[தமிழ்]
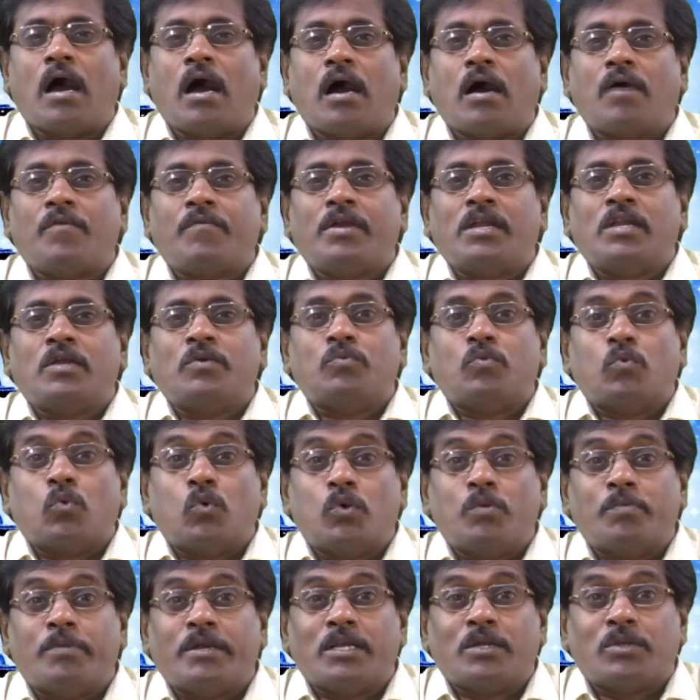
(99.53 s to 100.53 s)
ஆவிலும்
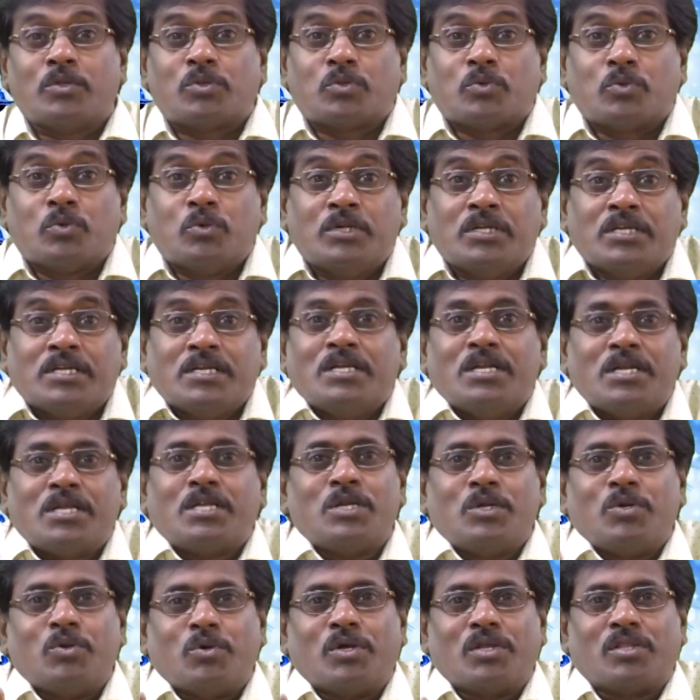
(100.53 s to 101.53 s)
உண்மையிலும்
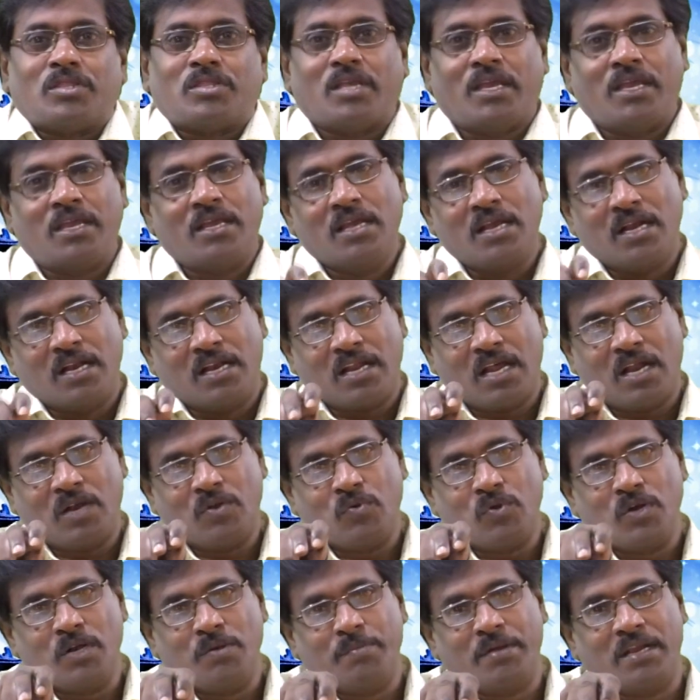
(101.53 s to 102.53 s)
தொழுகின்ற நுகத்தை
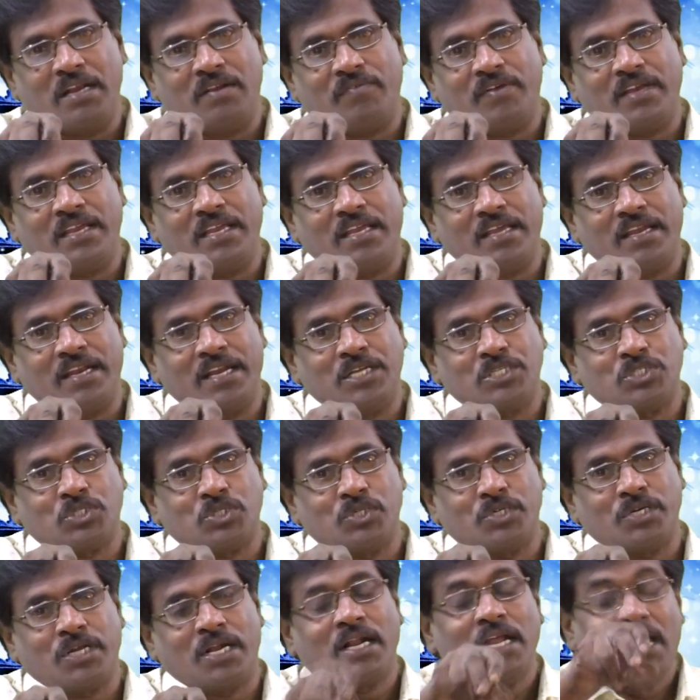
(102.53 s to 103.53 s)
நான் உங்கள் மேல் வைக்கிறேன்
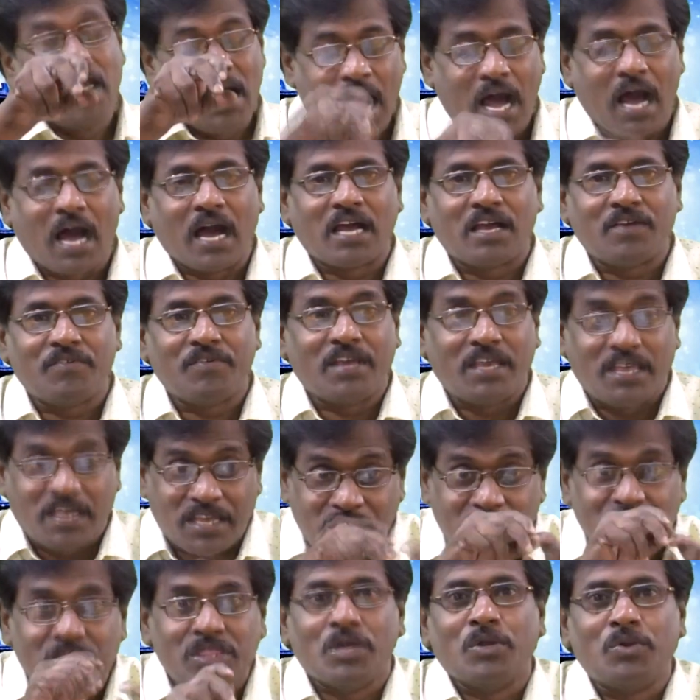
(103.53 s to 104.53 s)
சொல்லுகிறார் ஆகவே
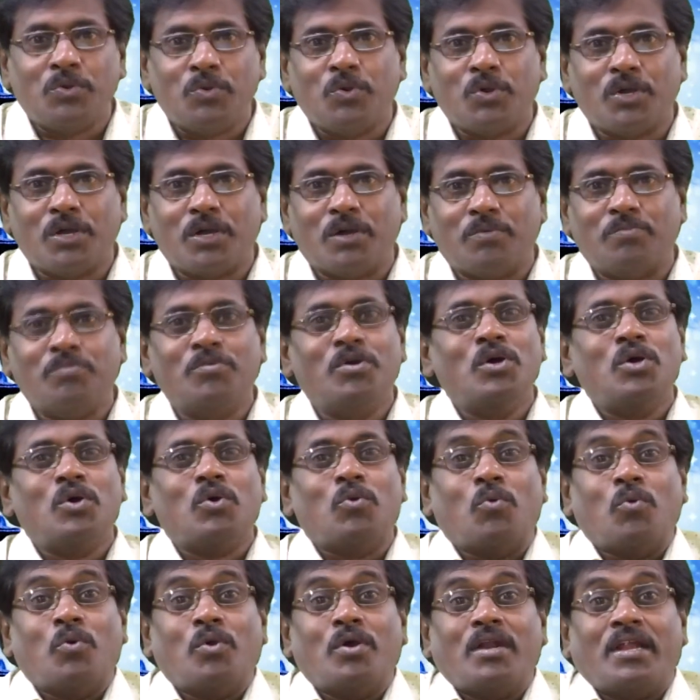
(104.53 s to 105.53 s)
இந்த நுகம்
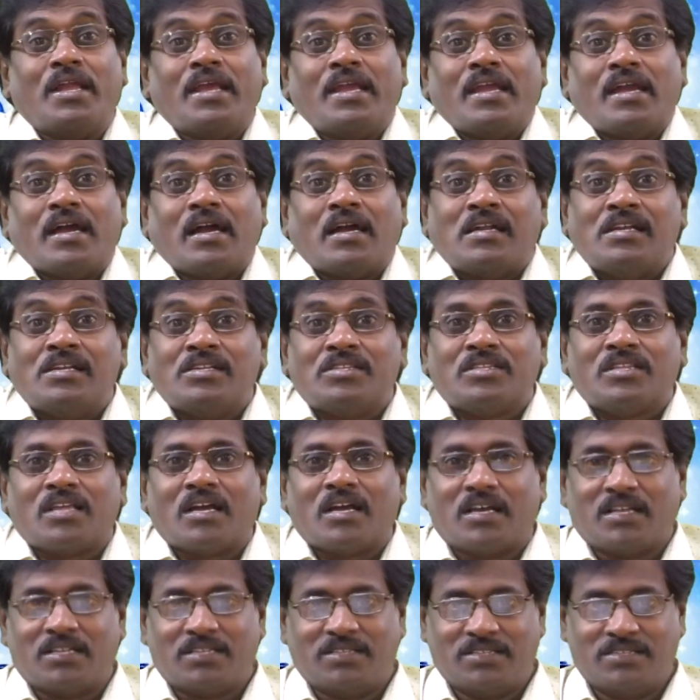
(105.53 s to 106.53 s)
உங்களை
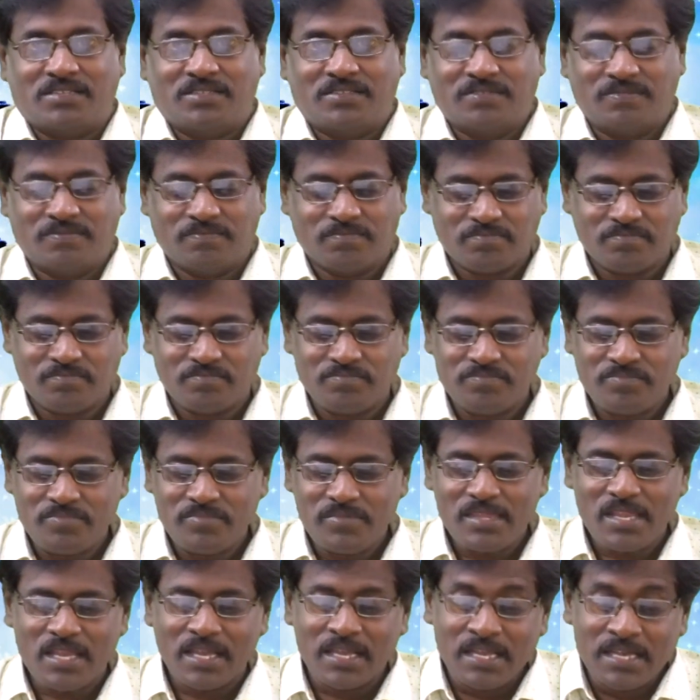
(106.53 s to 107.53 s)
அழுத்தாது
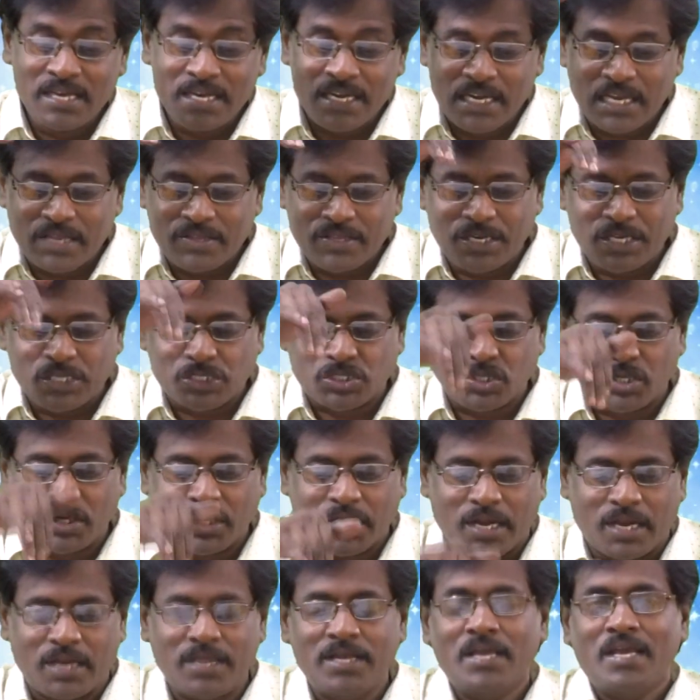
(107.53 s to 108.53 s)
இரண்டாவது என்ன
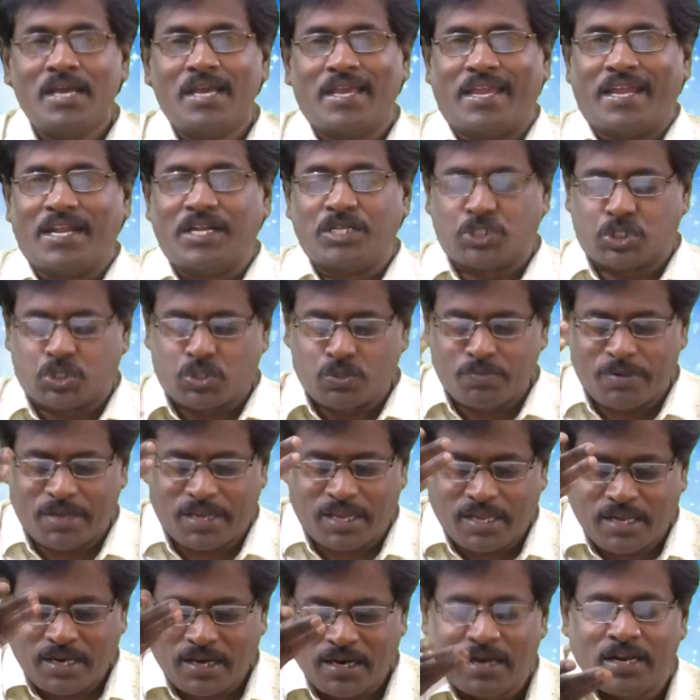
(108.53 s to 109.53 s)
சொல்கிறார் என்
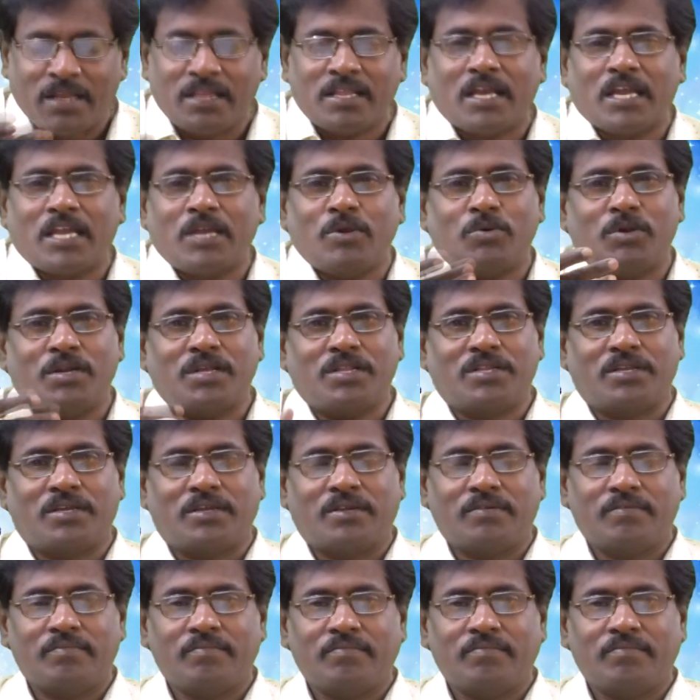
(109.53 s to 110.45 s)
சுமை எளிதாய் உள்ளது